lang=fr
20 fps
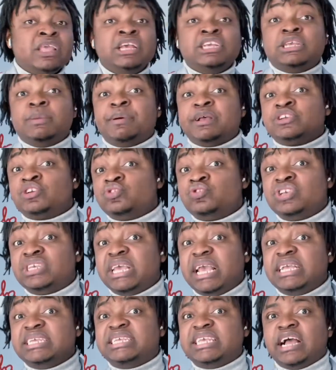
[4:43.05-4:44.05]
c'est parce que tu
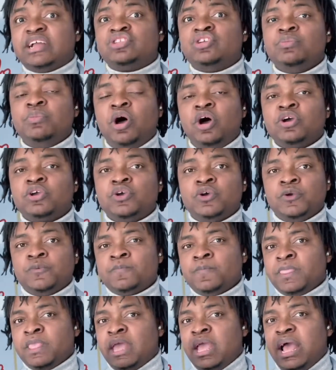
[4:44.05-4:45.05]
sais exactement que
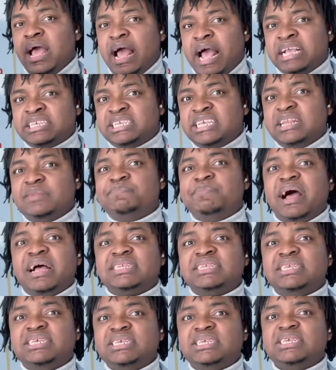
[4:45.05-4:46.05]
à cette
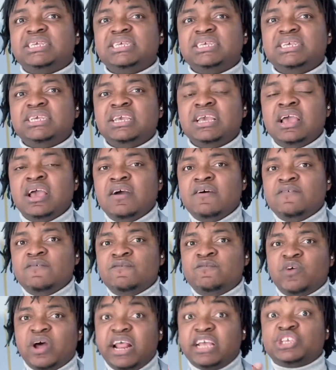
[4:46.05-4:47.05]
partie-ci,
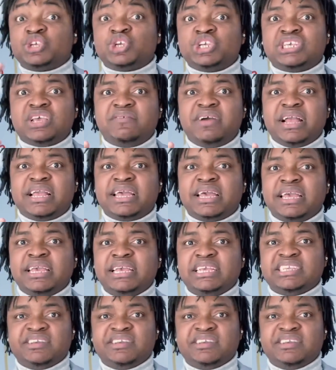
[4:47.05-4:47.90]
voilà ce que ça va créer.